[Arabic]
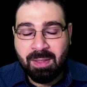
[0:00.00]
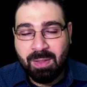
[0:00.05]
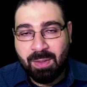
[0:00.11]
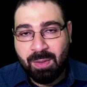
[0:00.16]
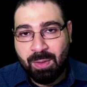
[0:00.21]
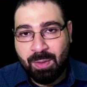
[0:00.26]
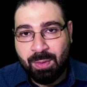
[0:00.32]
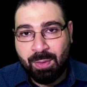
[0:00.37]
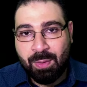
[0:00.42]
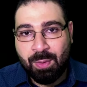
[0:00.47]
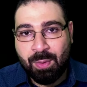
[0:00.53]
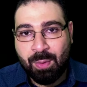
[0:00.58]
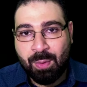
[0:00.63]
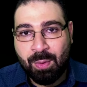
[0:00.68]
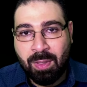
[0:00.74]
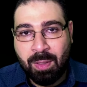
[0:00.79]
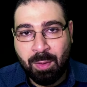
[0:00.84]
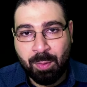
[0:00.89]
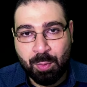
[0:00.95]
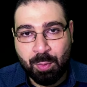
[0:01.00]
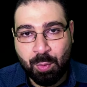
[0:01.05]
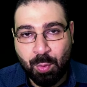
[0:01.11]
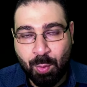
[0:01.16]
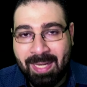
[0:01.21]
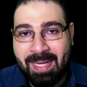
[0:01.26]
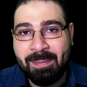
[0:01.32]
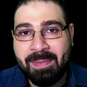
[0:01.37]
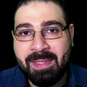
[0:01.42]
انه او
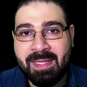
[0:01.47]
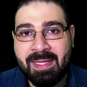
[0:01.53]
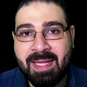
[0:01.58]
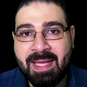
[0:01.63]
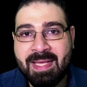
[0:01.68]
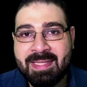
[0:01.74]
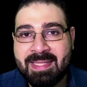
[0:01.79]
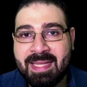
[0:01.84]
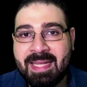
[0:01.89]
تكلم الناس